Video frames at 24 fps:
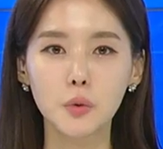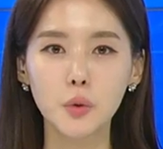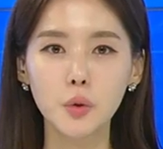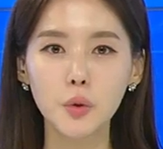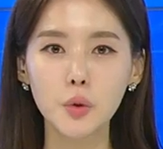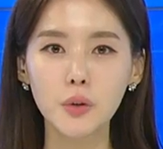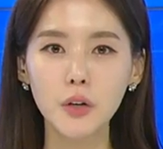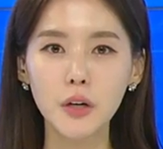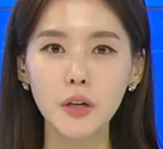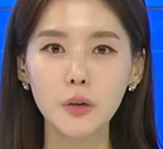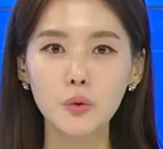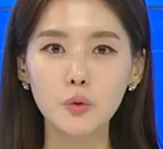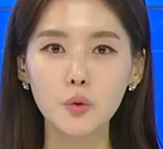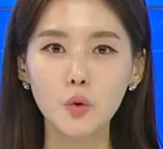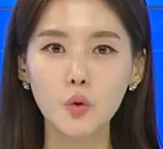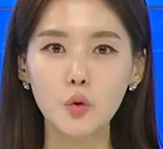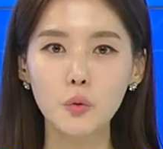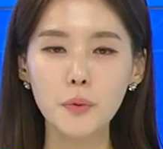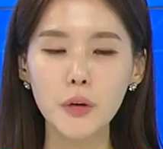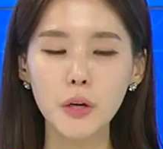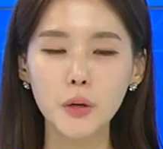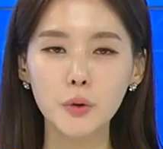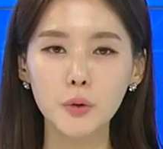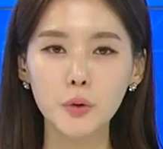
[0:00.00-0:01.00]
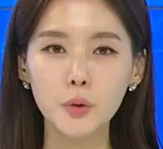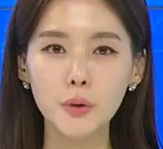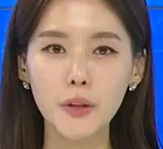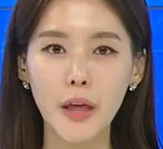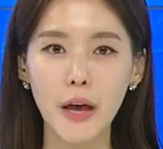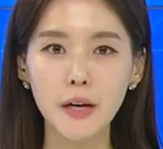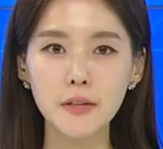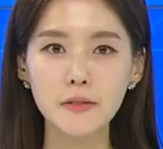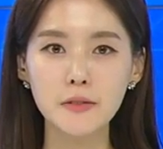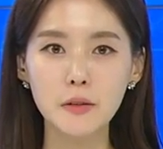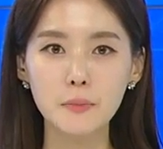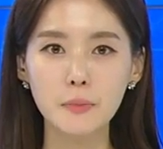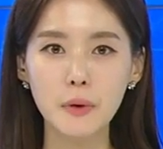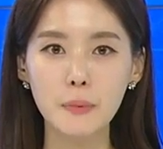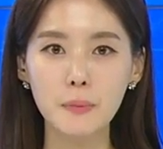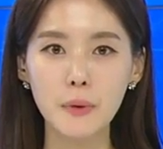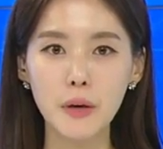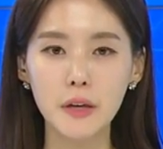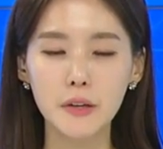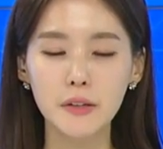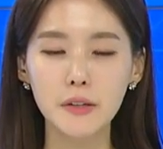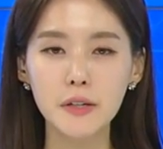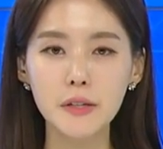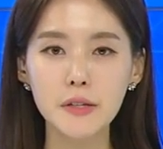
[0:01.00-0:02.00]
코로나 일구 오미크론
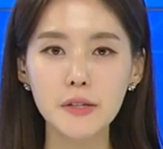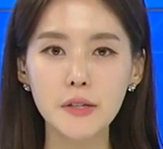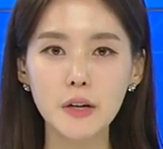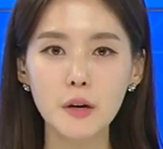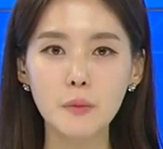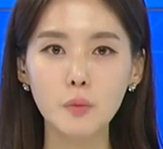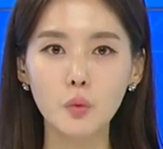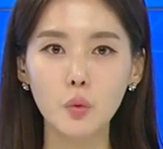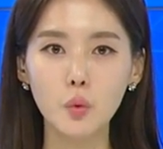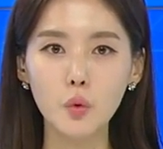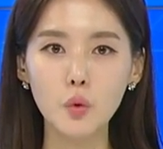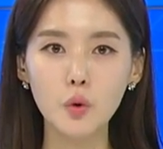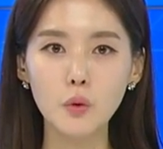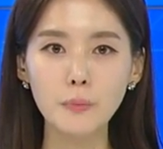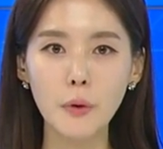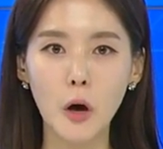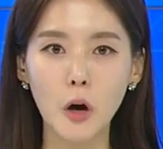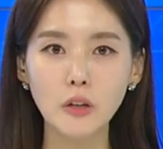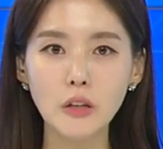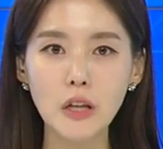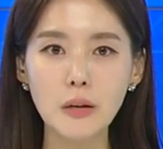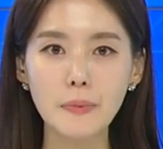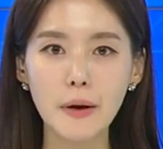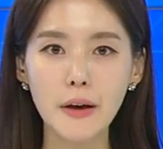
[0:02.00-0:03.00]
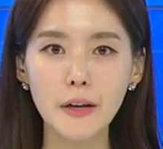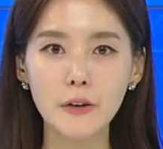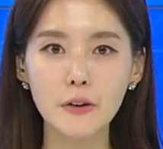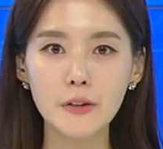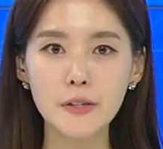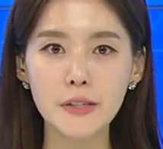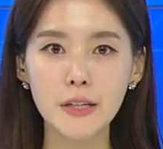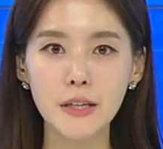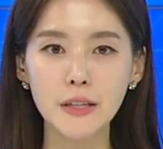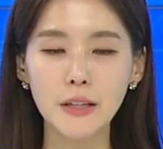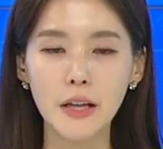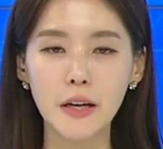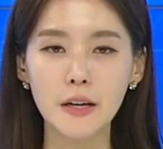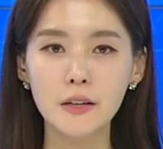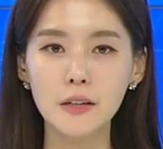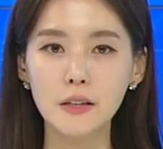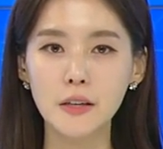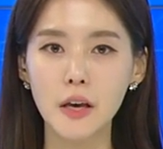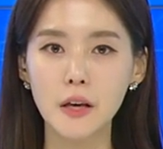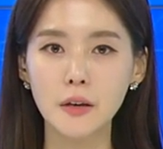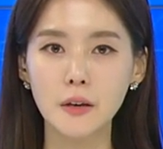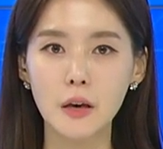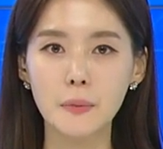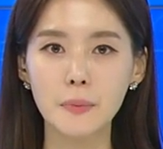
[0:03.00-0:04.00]
엑스비비 일 점 오 변이 바이러스에
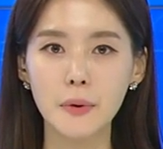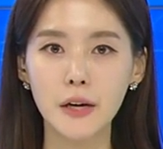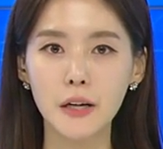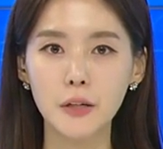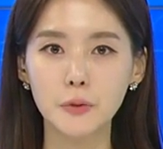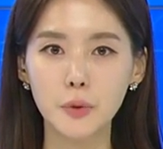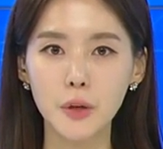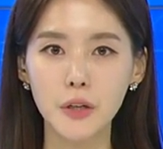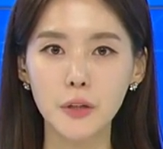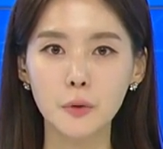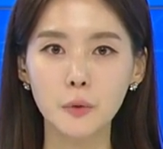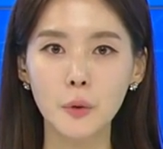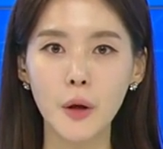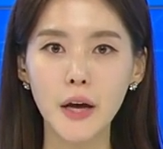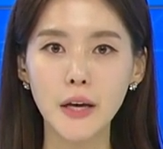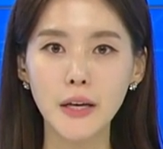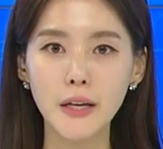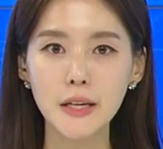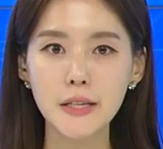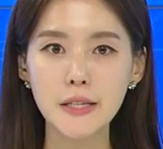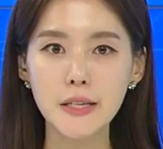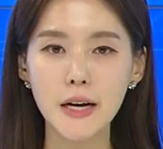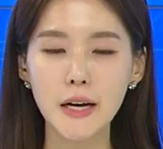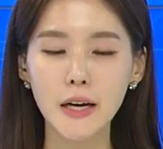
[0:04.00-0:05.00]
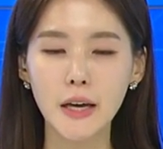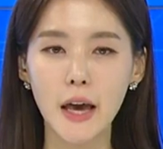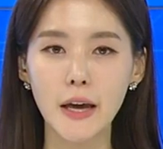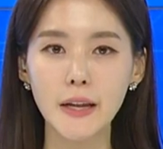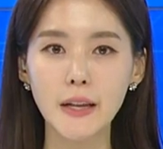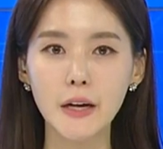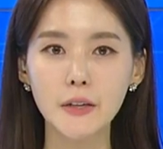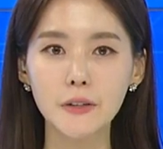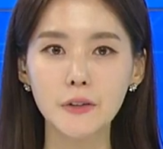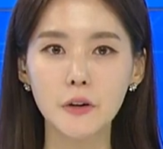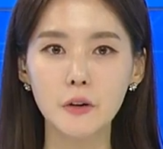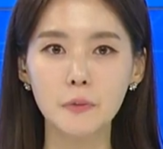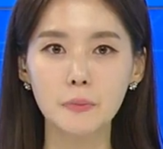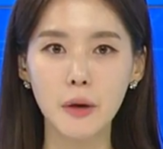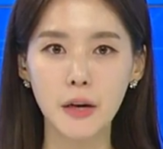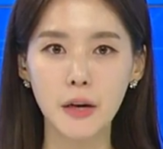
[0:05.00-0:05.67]
대응해 개발된 화이자 개량형